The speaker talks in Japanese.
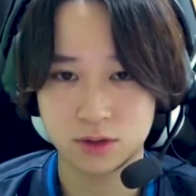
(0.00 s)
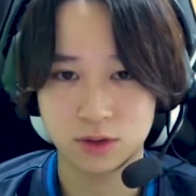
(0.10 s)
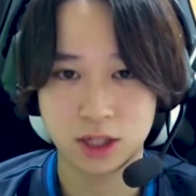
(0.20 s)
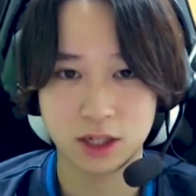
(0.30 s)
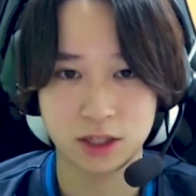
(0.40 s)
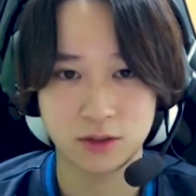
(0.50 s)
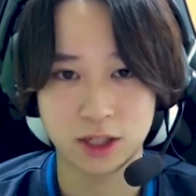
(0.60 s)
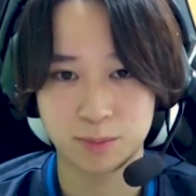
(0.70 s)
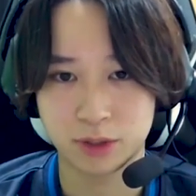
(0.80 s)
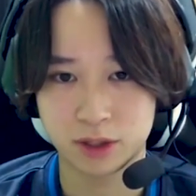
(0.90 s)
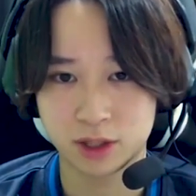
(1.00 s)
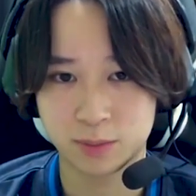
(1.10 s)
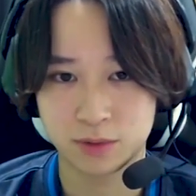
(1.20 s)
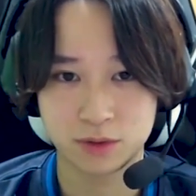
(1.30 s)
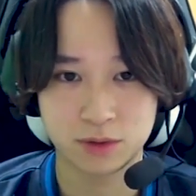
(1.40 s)
の中ではやっぱり
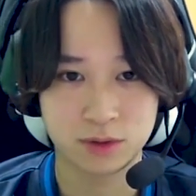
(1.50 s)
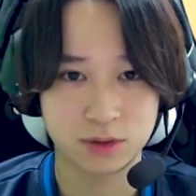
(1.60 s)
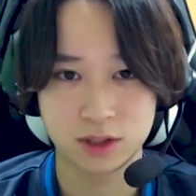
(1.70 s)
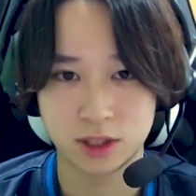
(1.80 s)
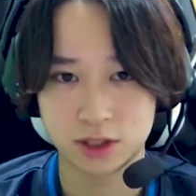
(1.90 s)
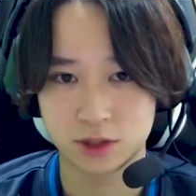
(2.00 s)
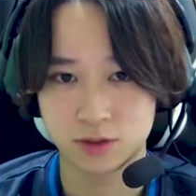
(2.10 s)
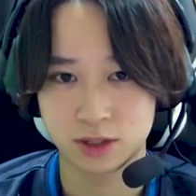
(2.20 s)
タポン選手